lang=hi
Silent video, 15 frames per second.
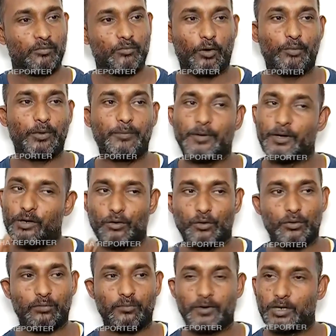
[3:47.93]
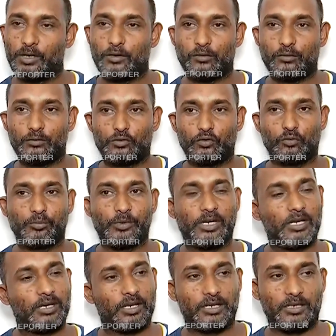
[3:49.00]
वो भी वीडियो वीडियो जूम
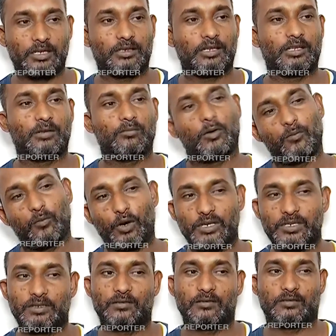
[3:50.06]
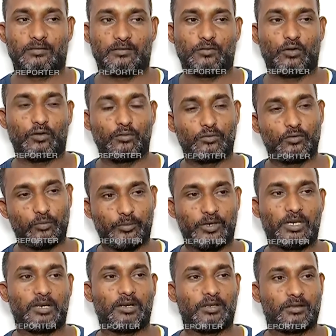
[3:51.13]
मीटिंग नहीं देता था मैं वॉइस जॉइन जूम
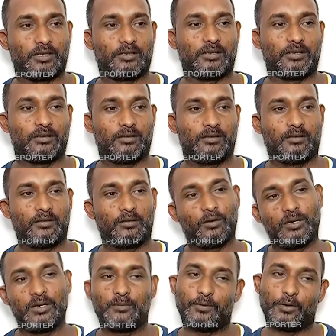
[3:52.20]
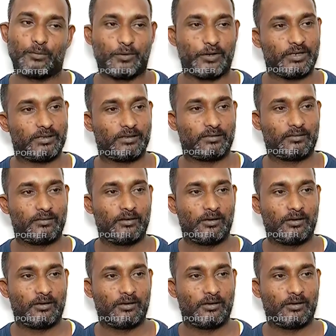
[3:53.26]
मीटिंग लेता था ओनली फॉर वॉइस